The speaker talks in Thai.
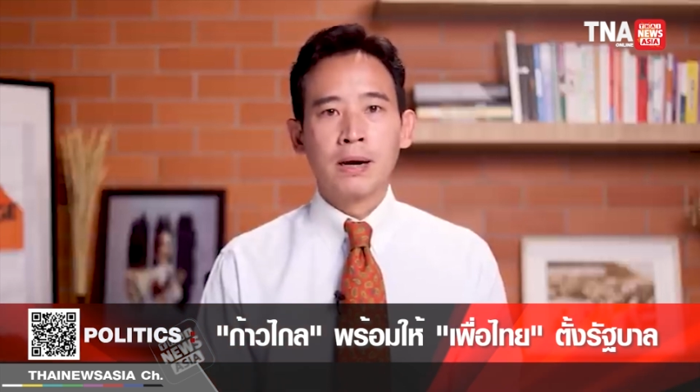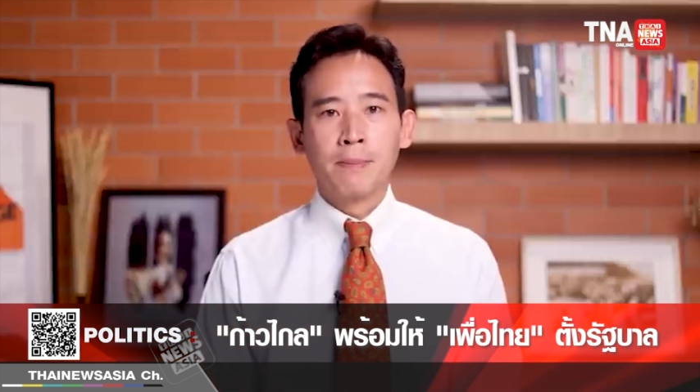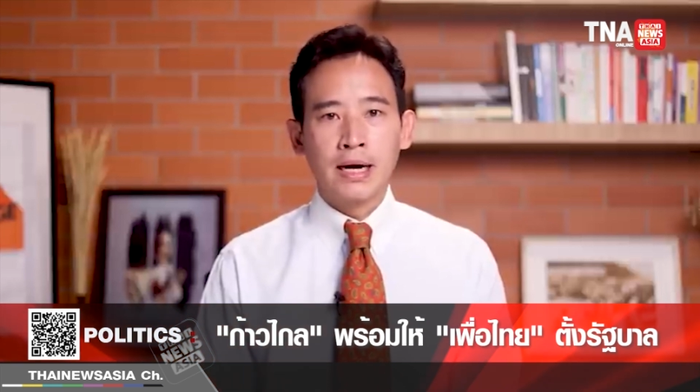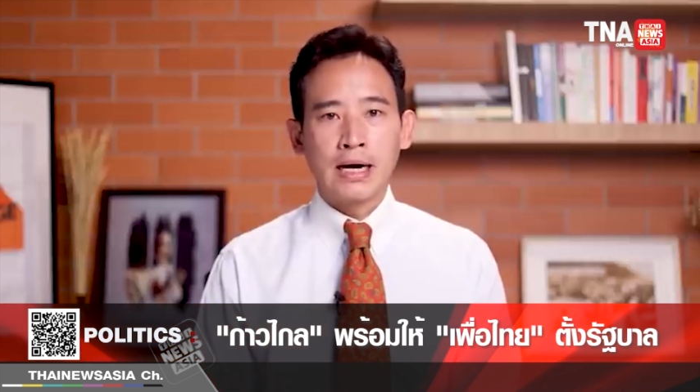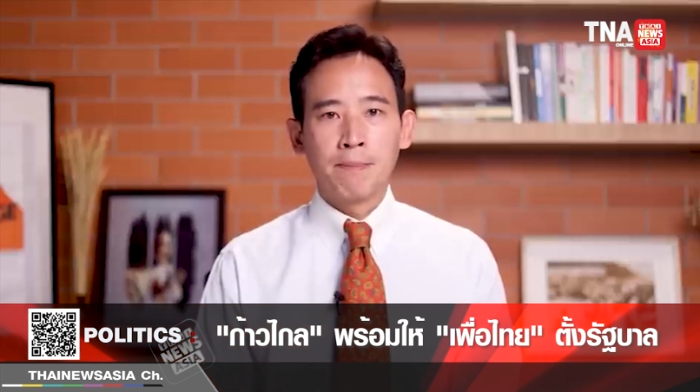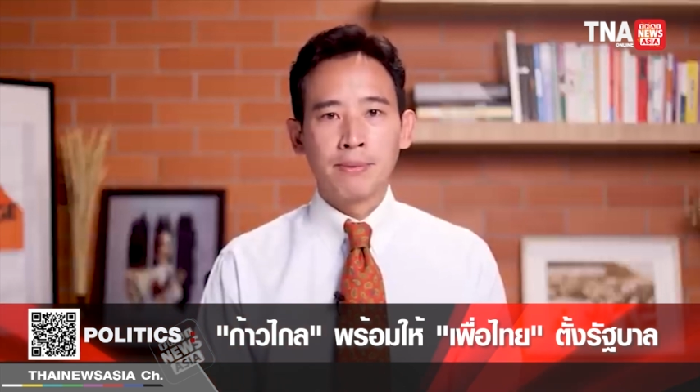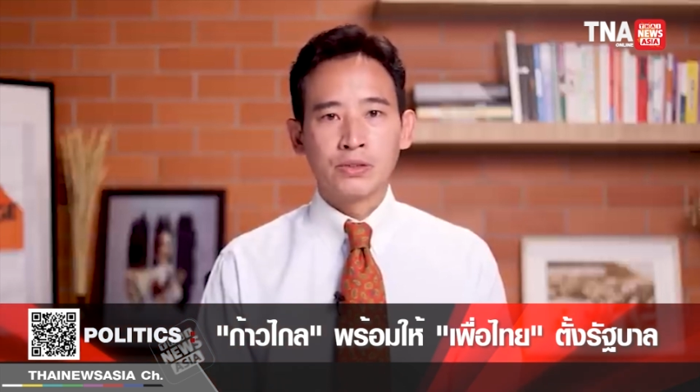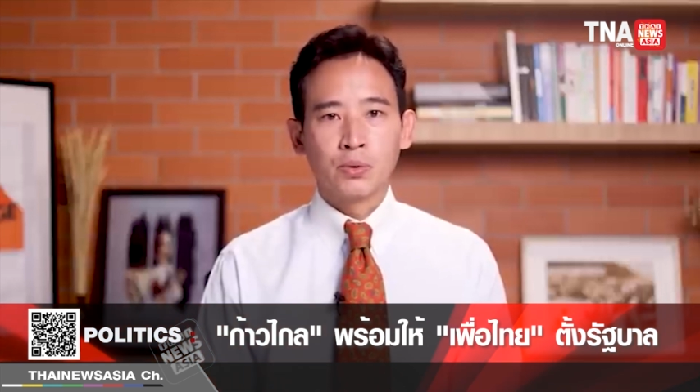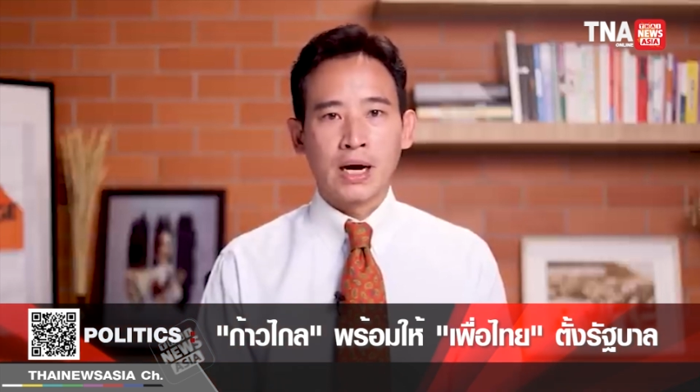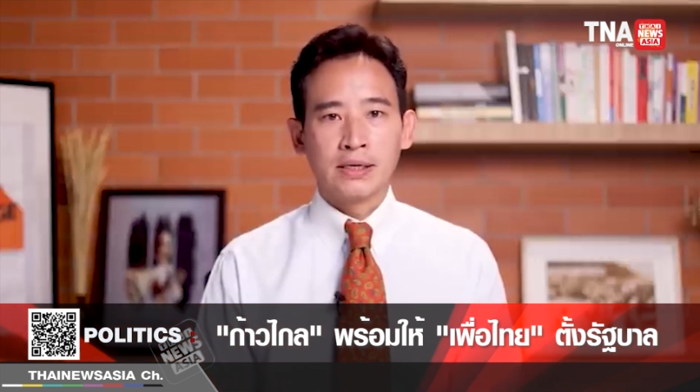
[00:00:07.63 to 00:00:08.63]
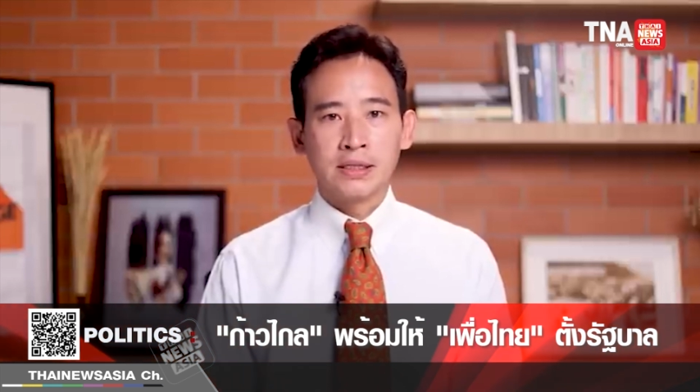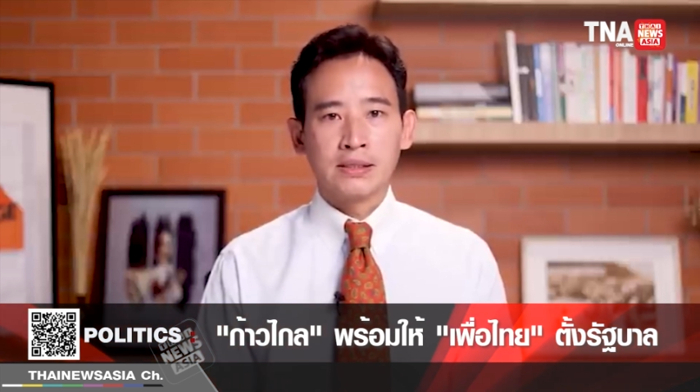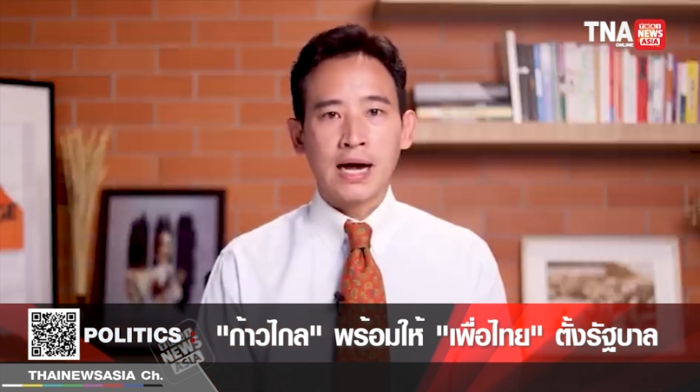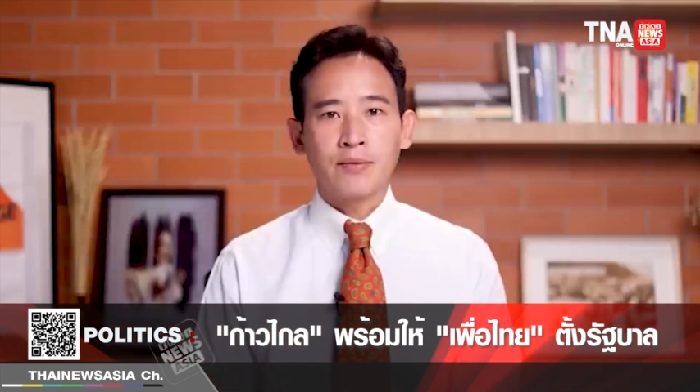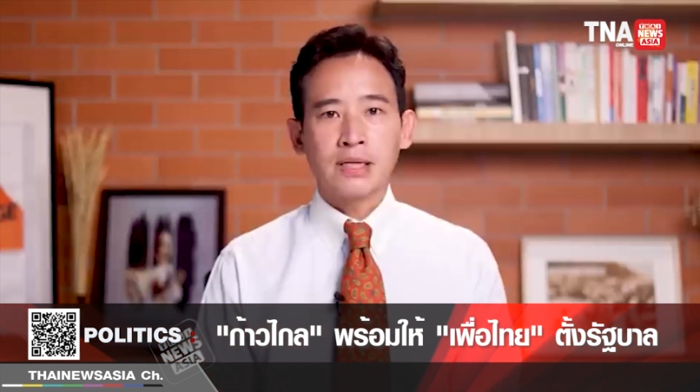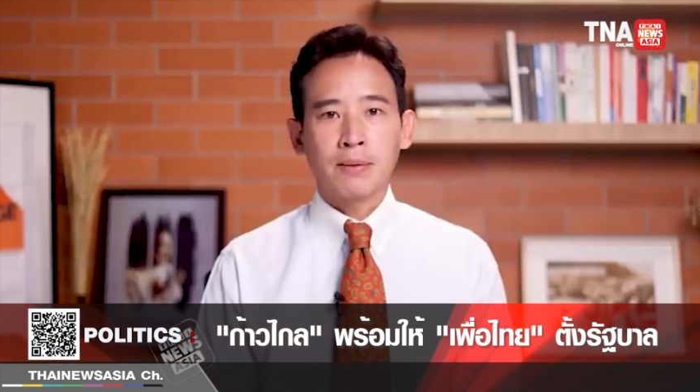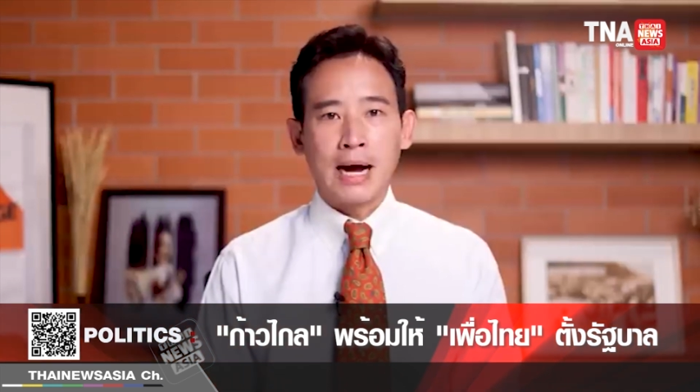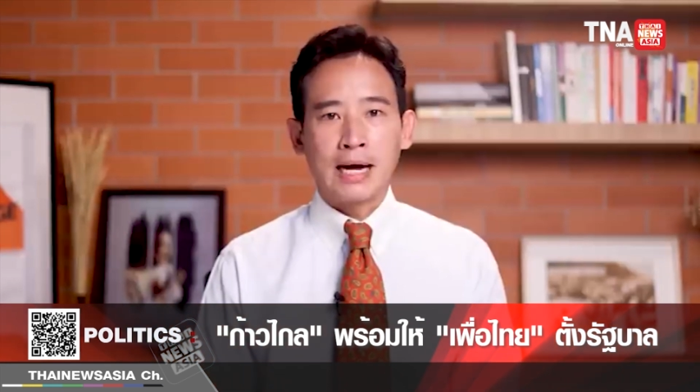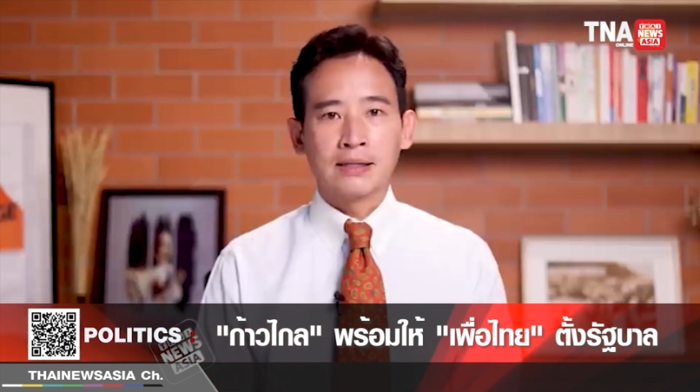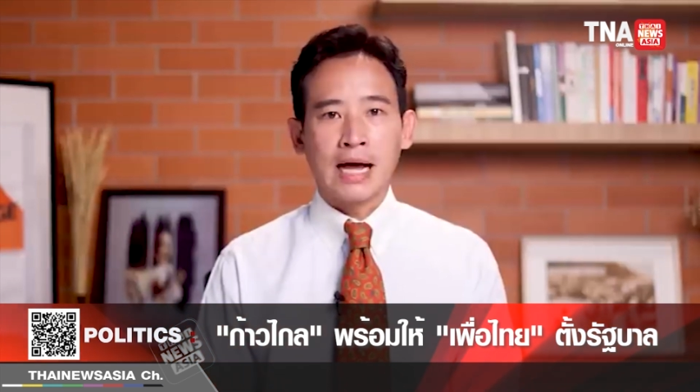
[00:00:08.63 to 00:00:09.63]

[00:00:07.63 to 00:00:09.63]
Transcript: เพื่อนำไปสู่การจัดตั้งรัฐบาล